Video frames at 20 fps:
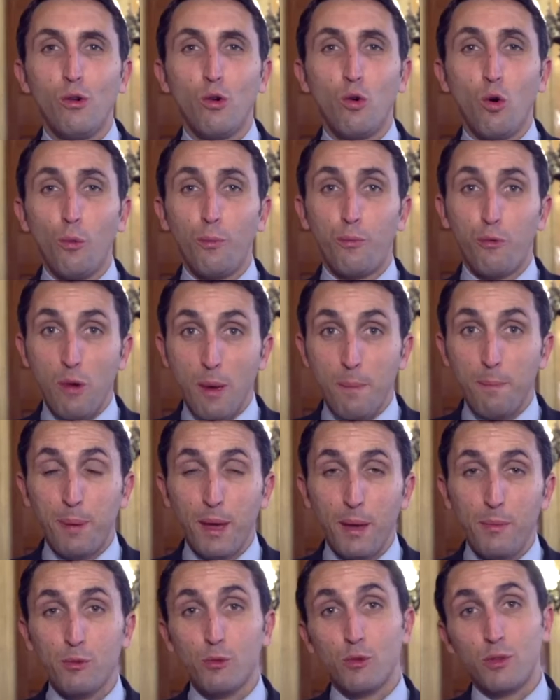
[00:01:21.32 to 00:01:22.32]
Le groupe UMP,
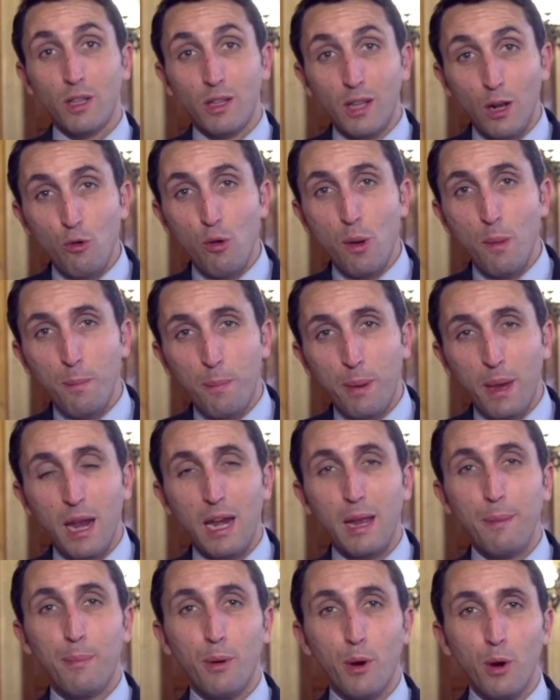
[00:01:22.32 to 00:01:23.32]
puisque c'était l'UMP à
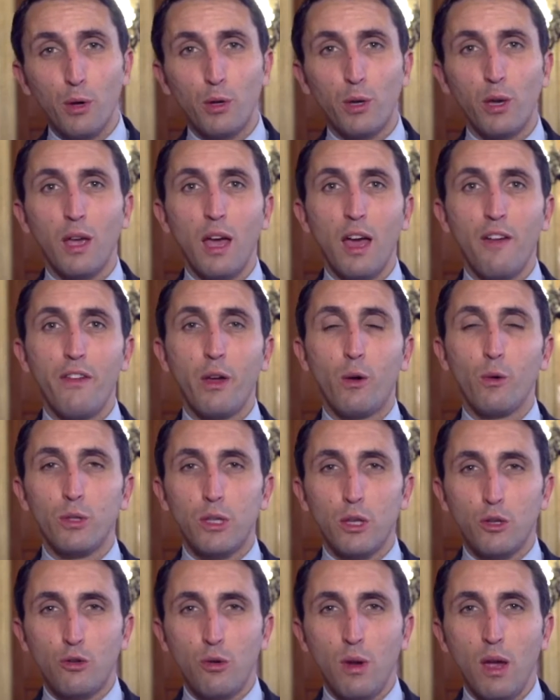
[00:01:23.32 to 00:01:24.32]
l'époque, avait
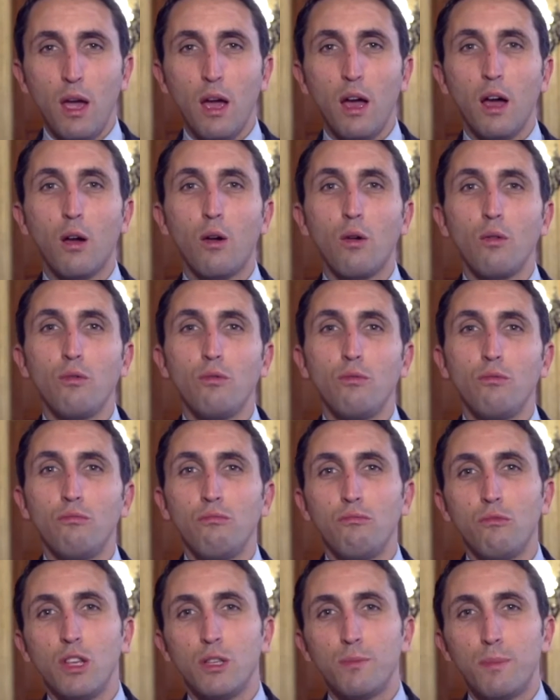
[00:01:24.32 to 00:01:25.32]
constitué
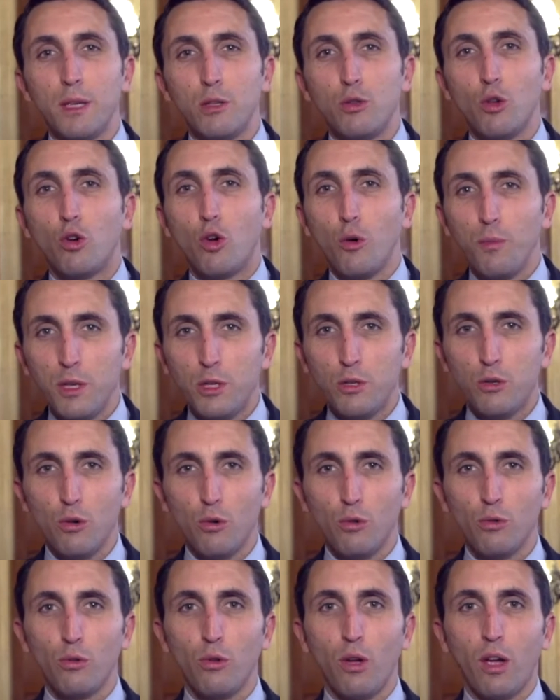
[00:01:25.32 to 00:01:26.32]
une espèce de
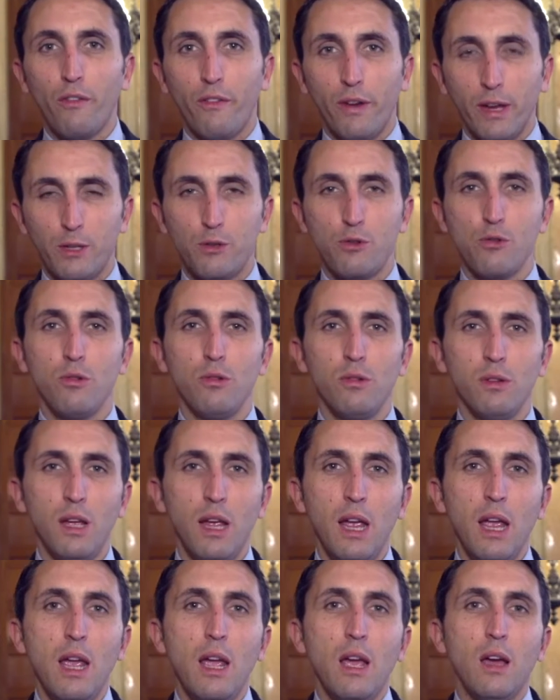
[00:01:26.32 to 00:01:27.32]
commission de réflexion
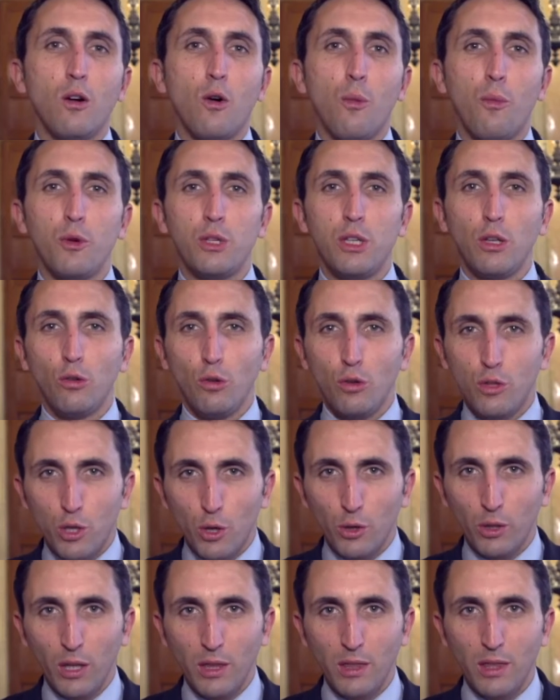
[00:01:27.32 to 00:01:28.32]
composé d'une
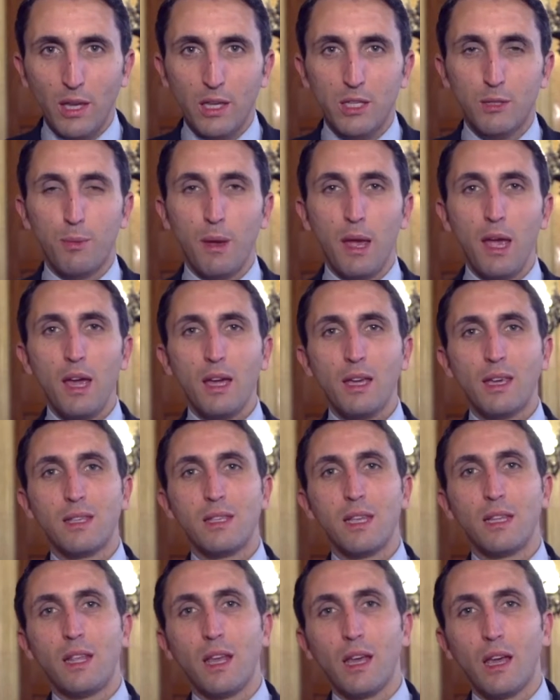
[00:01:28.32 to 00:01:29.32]
centaine d'experts qui
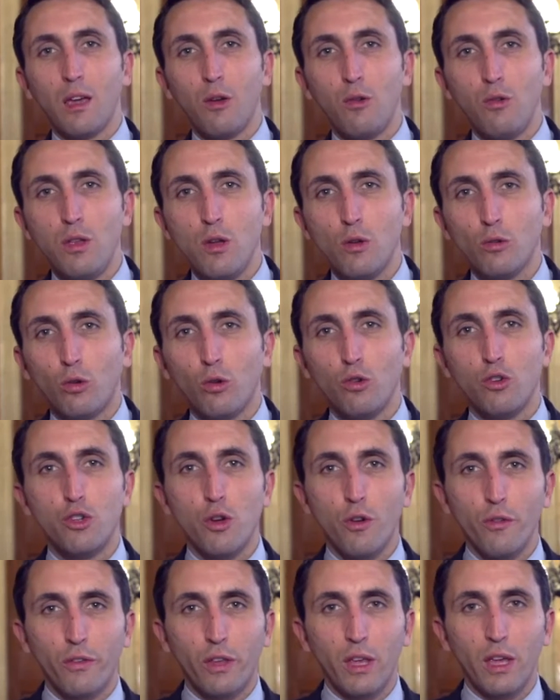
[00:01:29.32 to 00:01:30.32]
s'étaient réunis entre
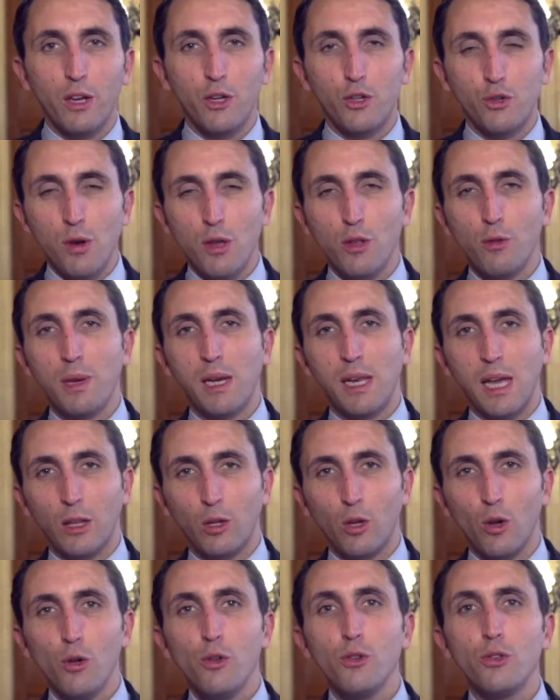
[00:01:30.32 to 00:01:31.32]
janvier et juin
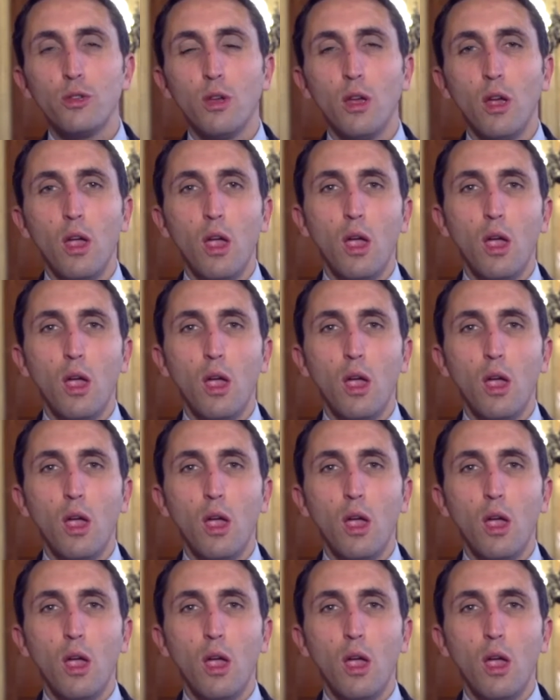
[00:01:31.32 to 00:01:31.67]
2014